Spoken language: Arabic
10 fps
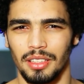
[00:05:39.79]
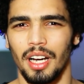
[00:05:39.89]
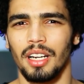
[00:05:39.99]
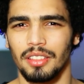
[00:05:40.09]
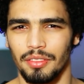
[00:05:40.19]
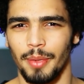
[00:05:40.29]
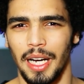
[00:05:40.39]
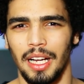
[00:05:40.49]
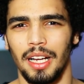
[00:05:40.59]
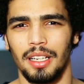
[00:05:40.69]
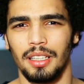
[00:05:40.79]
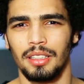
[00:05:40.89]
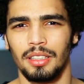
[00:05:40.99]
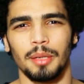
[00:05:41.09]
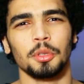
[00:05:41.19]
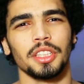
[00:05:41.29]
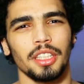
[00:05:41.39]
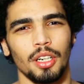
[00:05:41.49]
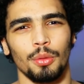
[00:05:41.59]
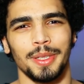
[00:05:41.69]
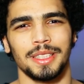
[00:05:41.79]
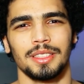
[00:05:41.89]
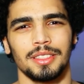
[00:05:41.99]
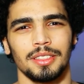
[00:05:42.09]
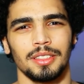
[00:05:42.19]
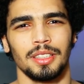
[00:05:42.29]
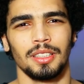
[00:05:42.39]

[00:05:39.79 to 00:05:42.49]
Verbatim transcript: تتعاطف معاها ده مش كده وبس